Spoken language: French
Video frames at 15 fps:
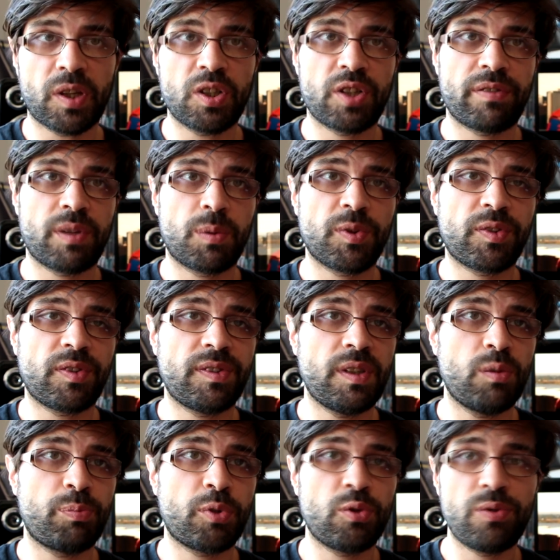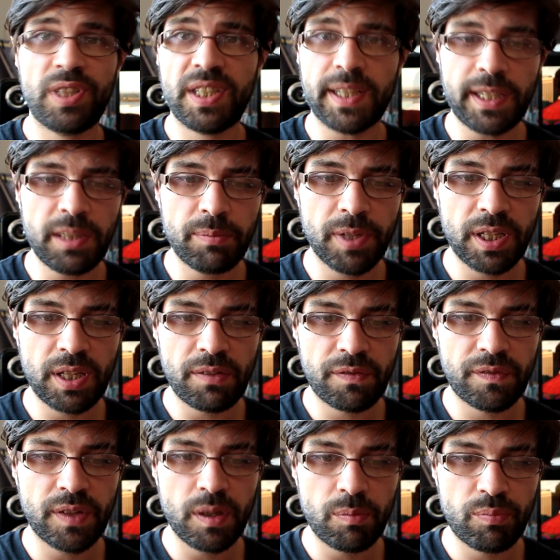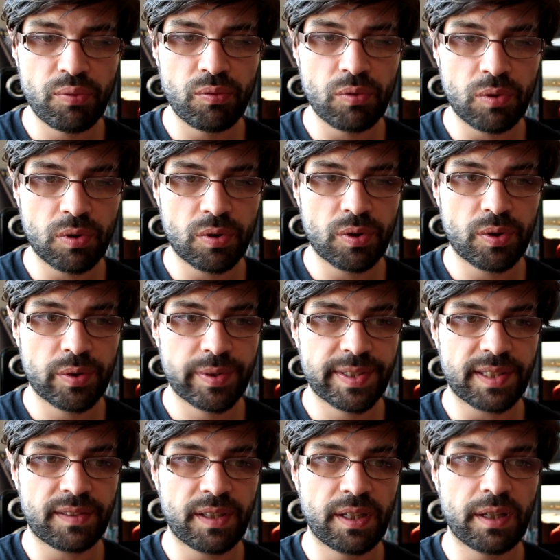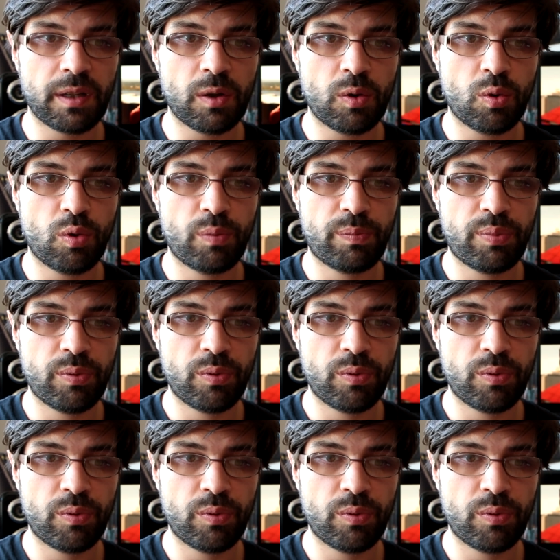J'ai vraiment senti le produit calibré, fait pour euh, s'intégrer au,